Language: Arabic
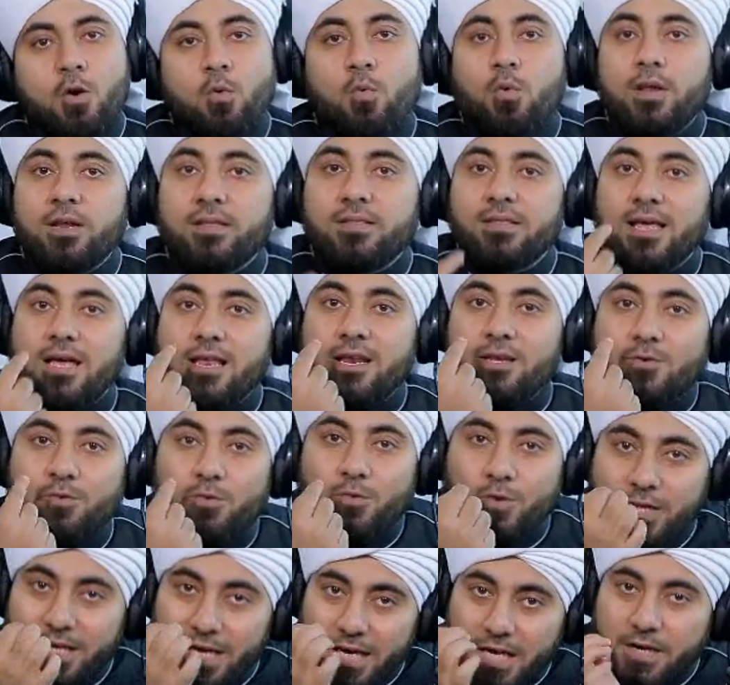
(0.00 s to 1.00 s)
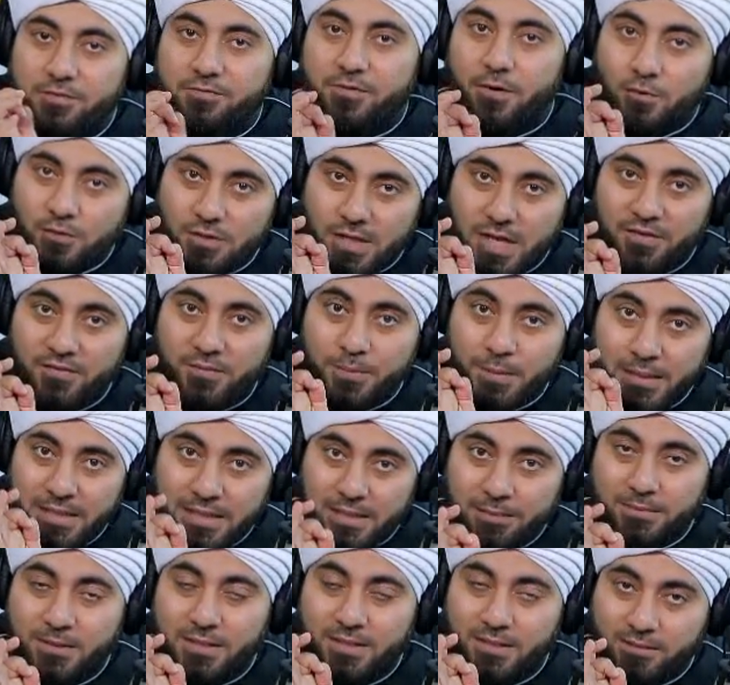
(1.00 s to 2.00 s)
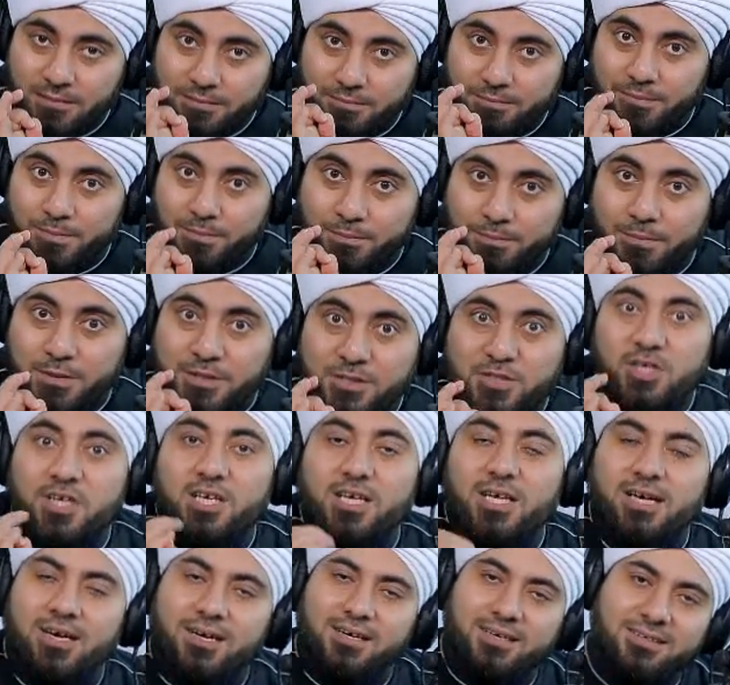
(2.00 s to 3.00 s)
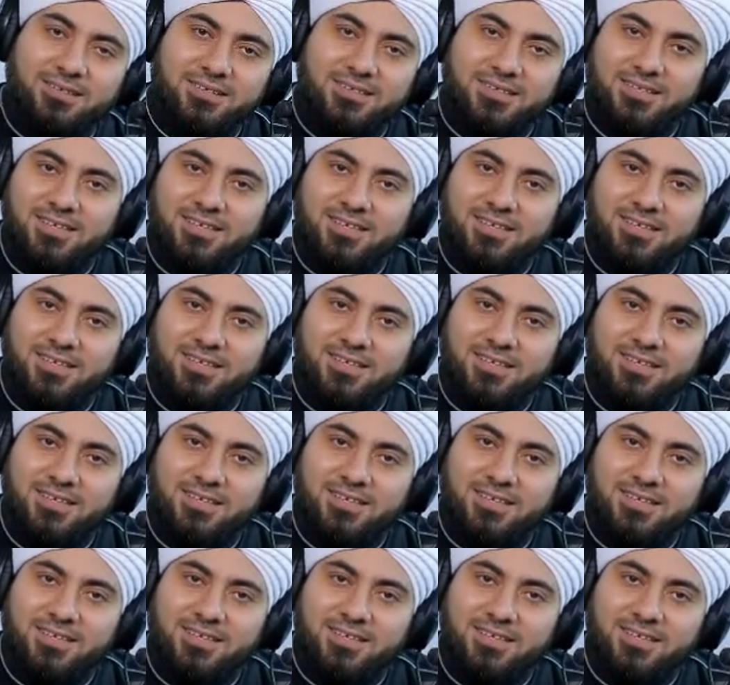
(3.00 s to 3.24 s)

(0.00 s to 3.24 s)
ولذلك هو يعرف أوصاف النبي بدقة